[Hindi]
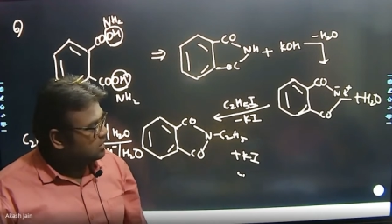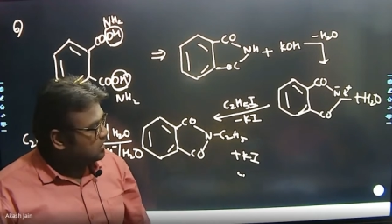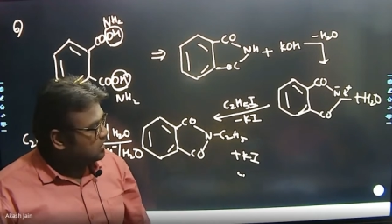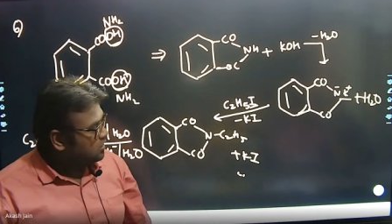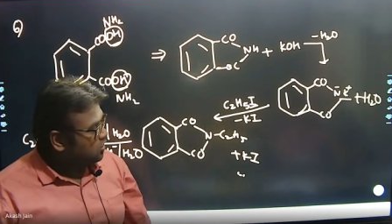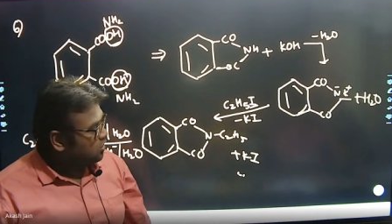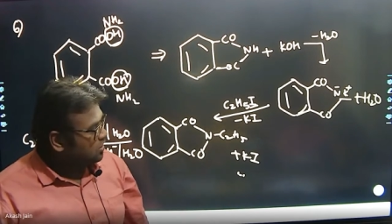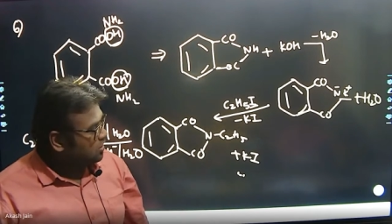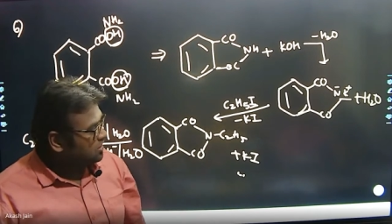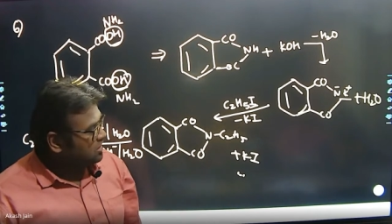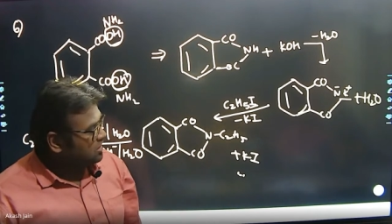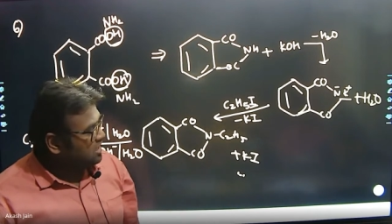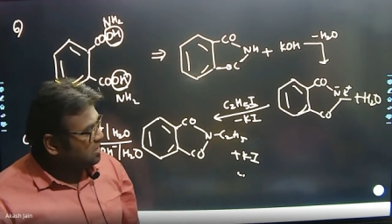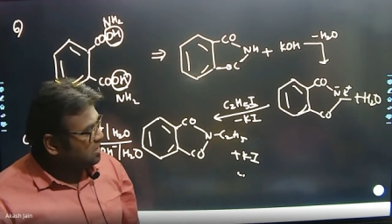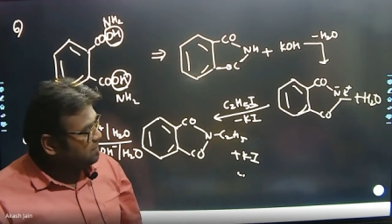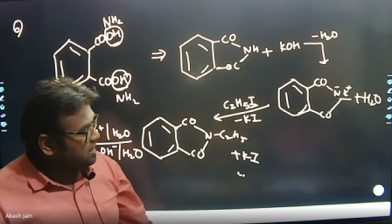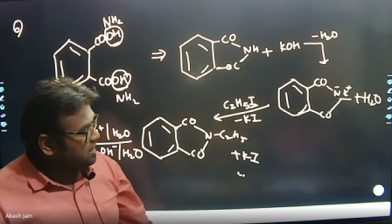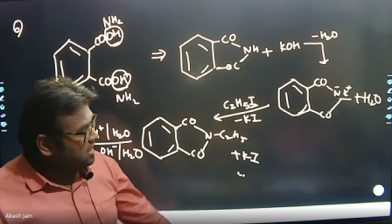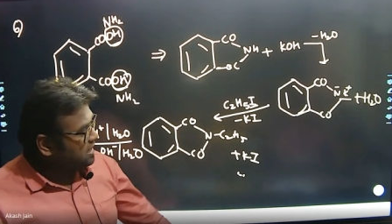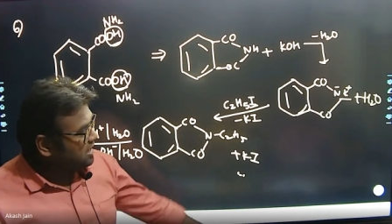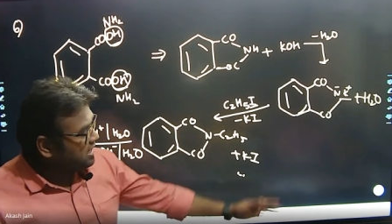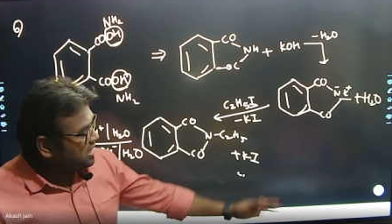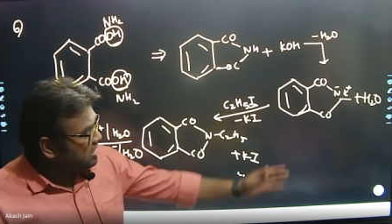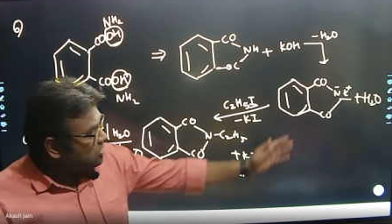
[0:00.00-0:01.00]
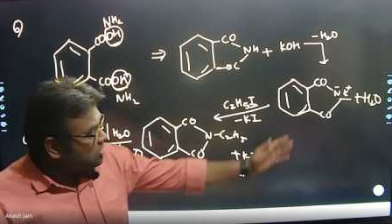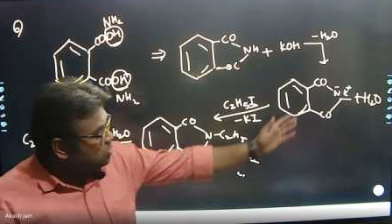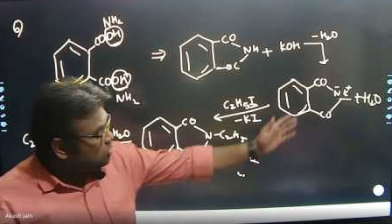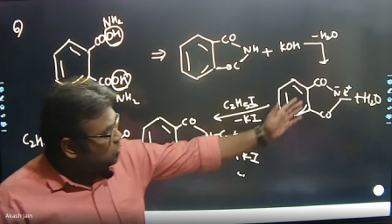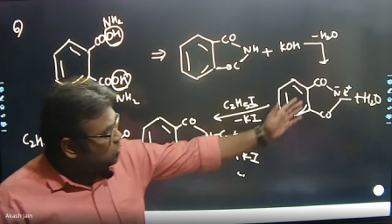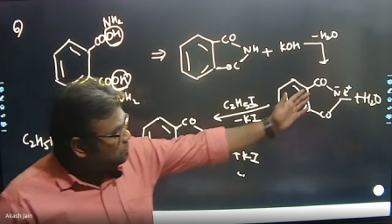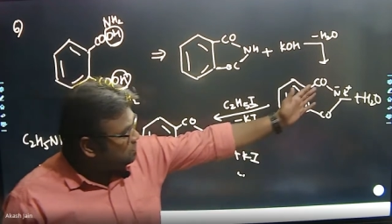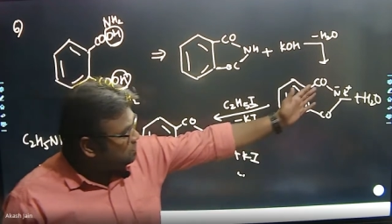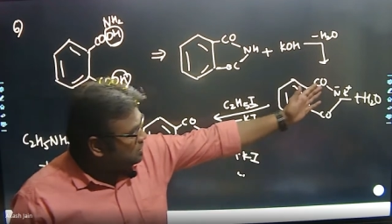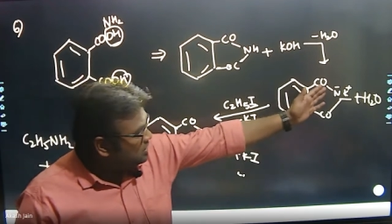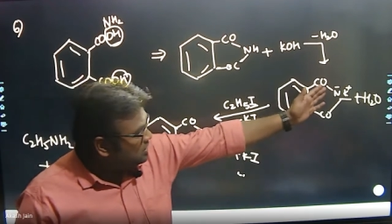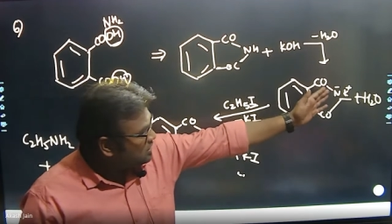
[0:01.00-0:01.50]
और ये हमारा है ग्रुप
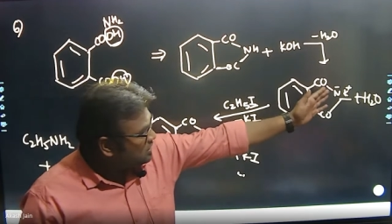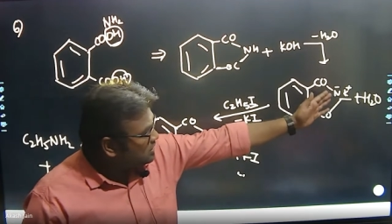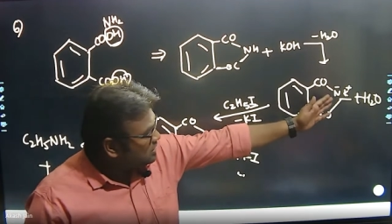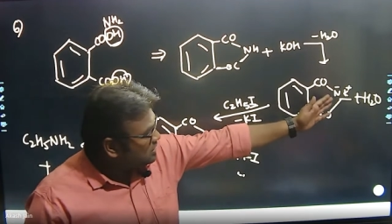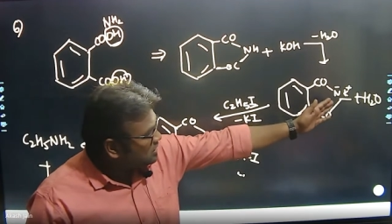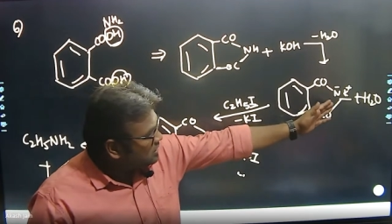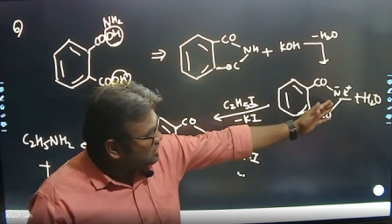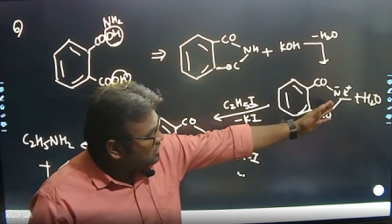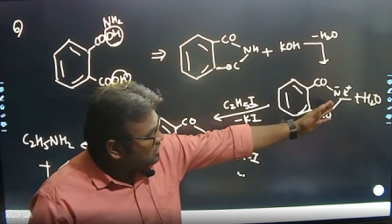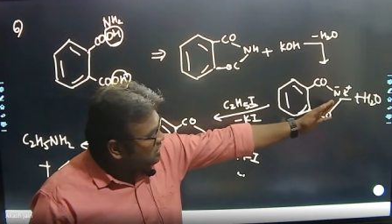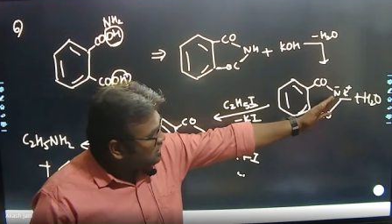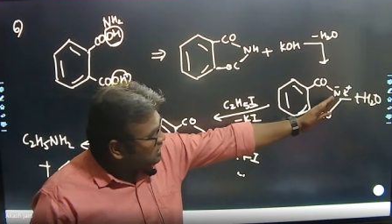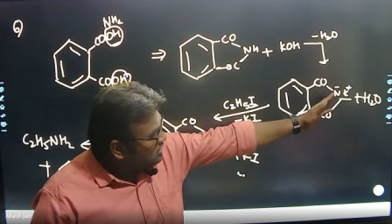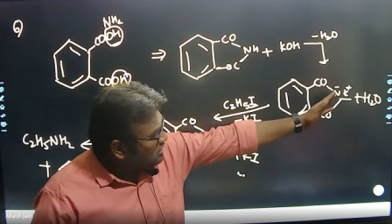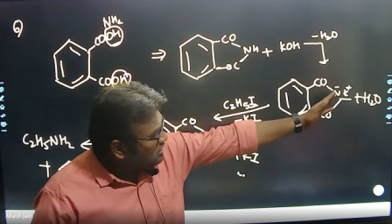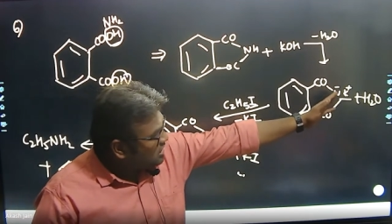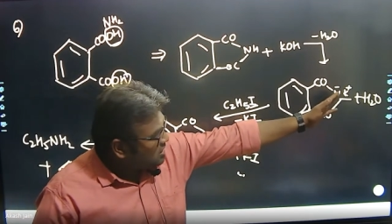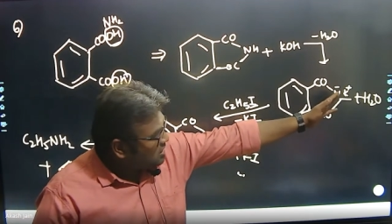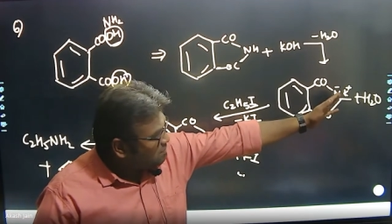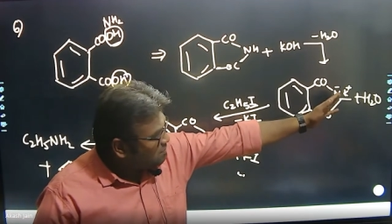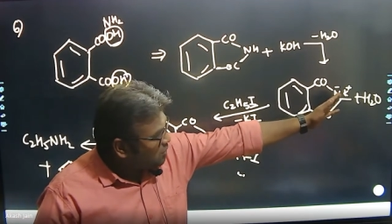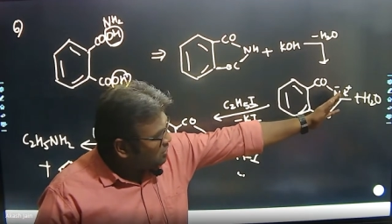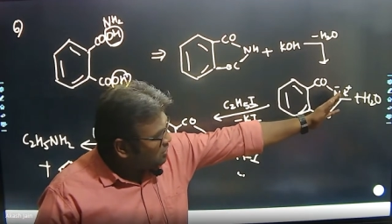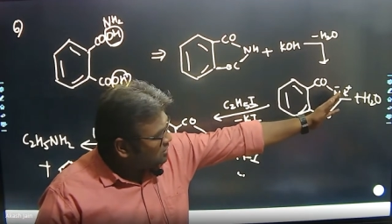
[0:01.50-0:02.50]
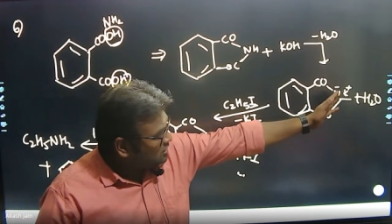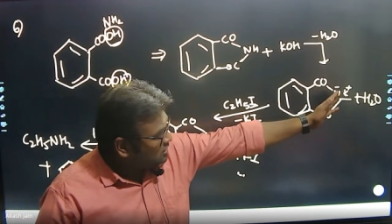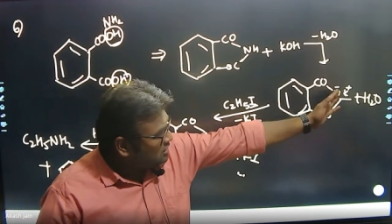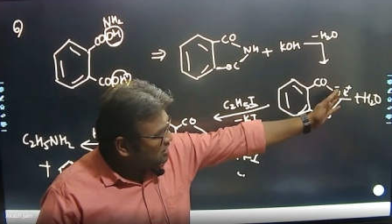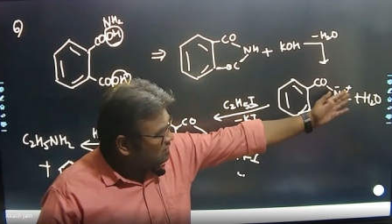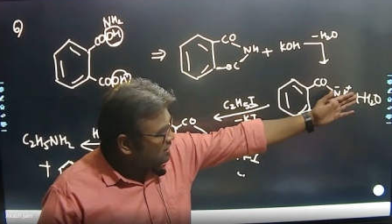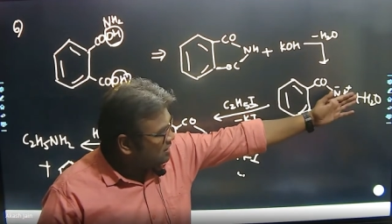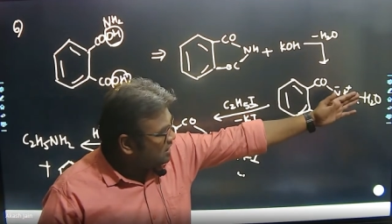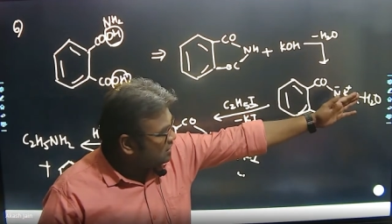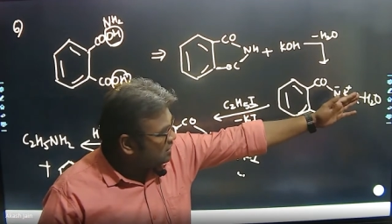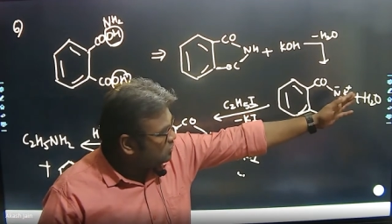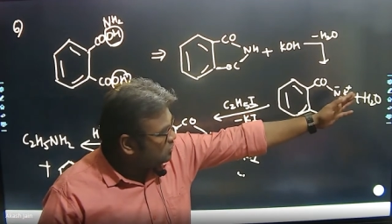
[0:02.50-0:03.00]
ए पॉजिटिव
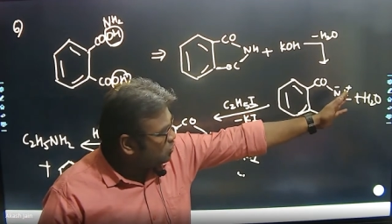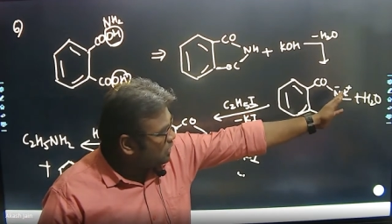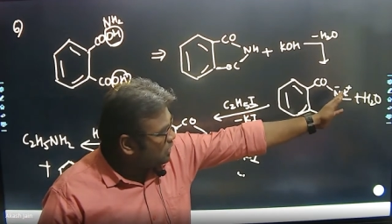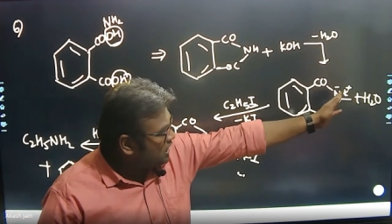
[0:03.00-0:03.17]
अलग तो